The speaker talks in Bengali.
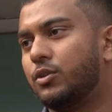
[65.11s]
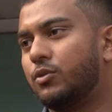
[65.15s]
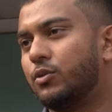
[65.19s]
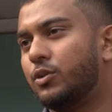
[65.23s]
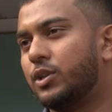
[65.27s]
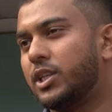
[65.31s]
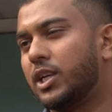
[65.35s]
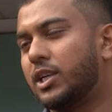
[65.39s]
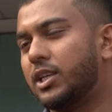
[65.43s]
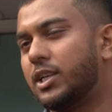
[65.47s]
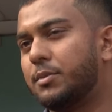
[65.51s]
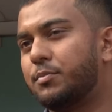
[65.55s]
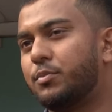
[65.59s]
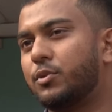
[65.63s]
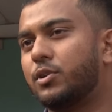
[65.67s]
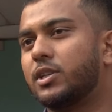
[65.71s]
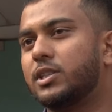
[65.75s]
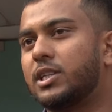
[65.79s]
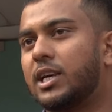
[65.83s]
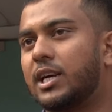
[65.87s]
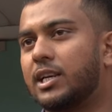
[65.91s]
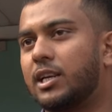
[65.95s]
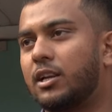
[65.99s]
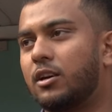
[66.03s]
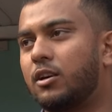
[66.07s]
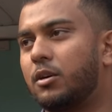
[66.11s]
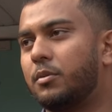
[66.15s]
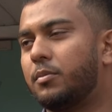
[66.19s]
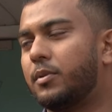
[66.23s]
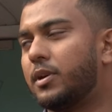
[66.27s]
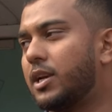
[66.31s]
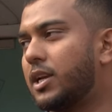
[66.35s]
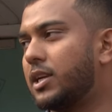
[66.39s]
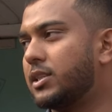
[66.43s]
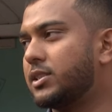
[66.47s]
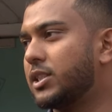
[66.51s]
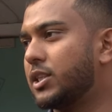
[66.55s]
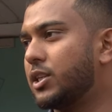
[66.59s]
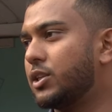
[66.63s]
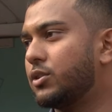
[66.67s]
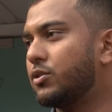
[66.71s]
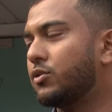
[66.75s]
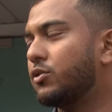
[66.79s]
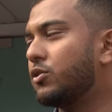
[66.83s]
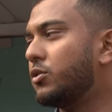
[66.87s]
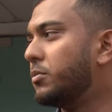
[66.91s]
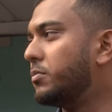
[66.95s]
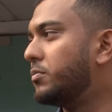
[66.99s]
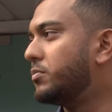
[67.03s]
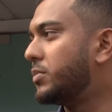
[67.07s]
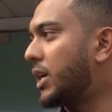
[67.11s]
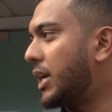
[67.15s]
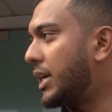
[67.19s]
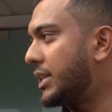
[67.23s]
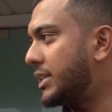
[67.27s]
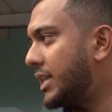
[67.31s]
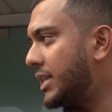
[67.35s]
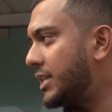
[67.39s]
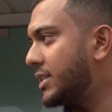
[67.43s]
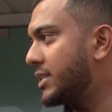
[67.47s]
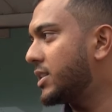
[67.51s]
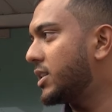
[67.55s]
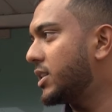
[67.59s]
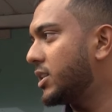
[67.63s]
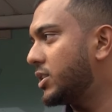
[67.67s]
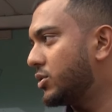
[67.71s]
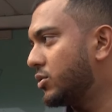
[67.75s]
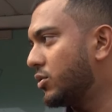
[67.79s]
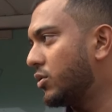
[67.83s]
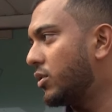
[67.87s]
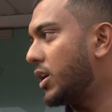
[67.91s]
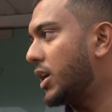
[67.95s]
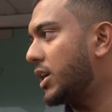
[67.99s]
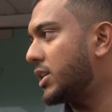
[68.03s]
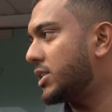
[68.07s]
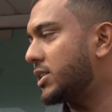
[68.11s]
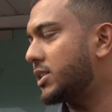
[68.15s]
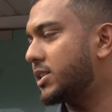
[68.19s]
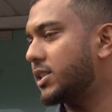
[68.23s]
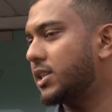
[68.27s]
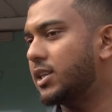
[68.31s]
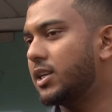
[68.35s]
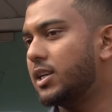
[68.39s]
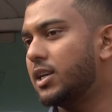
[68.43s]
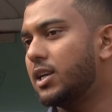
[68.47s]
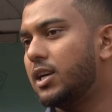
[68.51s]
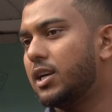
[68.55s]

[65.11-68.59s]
ওইটা নিয়ে পড়ে থাকলে হবে না যেহেতু খুব তাড়াতাড়ি সিরিজগুলো আসছে